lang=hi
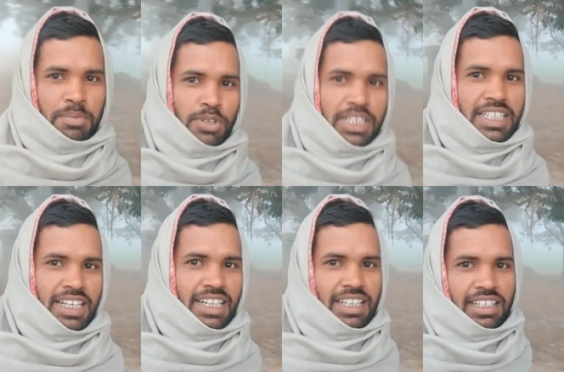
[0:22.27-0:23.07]

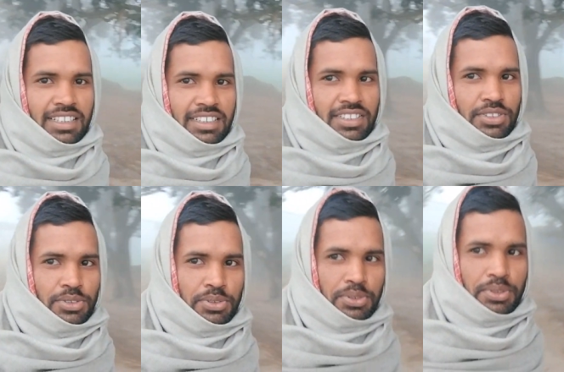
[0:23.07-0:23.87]
अपलोडिंग करने का
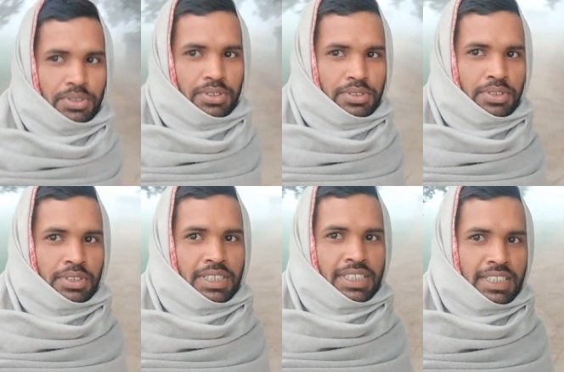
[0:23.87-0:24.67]
तो
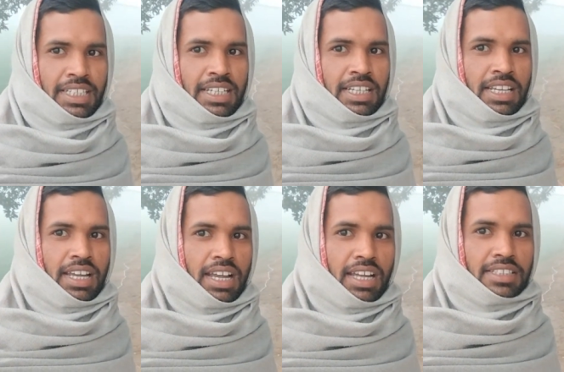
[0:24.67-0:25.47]
दोस्तों देख सकते हैं
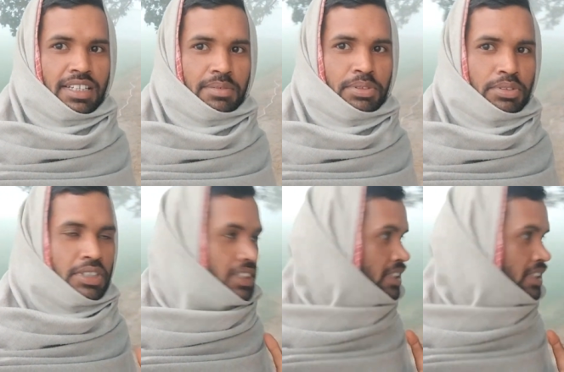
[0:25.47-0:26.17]
आज का व्यू